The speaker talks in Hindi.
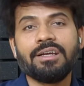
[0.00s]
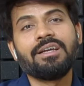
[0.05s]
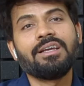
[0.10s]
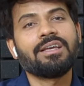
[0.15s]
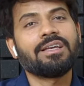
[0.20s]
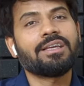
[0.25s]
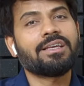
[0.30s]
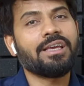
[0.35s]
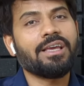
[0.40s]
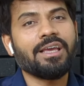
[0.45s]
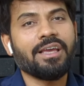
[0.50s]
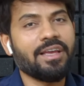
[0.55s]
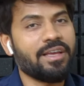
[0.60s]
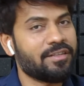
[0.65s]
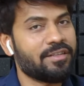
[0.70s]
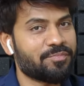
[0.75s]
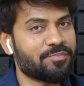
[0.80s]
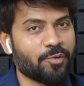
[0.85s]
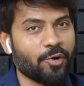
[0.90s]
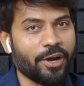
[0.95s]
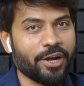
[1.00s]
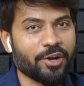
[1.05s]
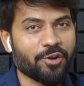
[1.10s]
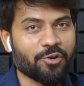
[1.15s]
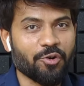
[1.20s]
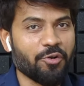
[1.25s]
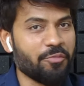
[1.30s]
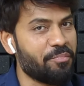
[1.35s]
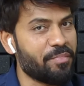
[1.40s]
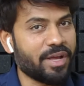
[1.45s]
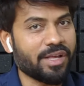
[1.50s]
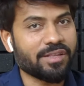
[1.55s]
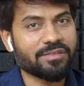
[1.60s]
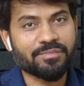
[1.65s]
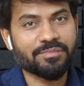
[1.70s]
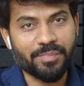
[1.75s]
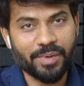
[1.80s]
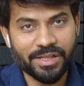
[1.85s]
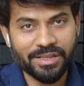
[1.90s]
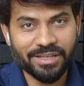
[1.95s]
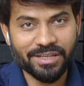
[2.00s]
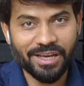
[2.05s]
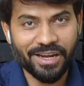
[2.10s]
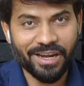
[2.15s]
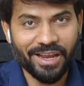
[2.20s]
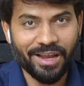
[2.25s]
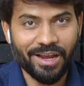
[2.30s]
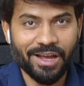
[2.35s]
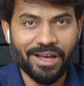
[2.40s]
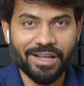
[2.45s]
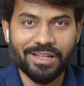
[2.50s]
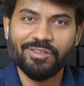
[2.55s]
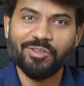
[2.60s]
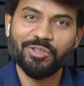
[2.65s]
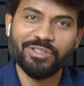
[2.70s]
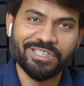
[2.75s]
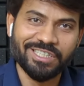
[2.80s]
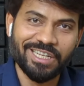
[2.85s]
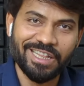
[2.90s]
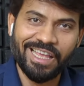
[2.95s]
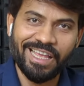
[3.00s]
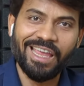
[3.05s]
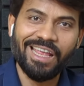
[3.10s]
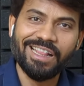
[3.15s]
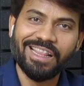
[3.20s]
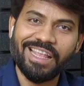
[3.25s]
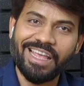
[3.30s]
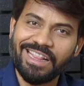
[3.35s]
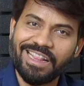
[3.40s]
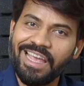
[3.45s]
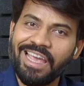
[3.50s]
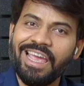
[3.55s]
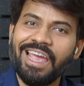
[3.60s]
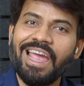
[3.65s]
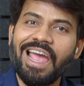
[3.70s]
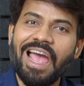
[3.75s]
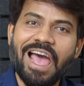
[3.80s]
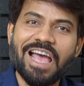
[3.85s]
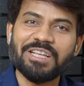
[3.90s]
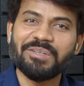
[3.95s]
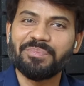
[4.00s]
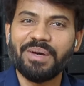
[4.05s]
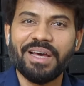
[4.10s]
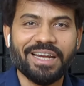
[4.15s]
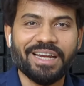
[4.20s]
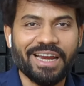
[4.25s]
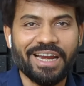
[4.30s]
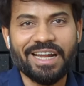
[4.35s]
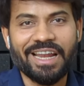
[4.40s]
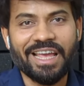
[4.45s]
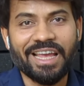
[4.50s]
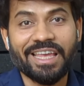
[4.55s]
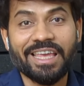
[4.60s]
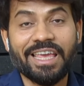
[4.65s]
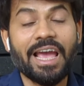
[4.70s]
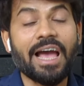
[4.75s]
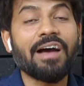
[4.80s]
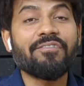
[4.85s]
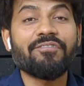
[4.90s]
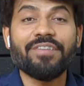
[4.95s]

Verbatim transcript: कि इस पॉइंट को मिस मत करिएगा तो चलते हैं देखते हैं आज मार्केट ने क्या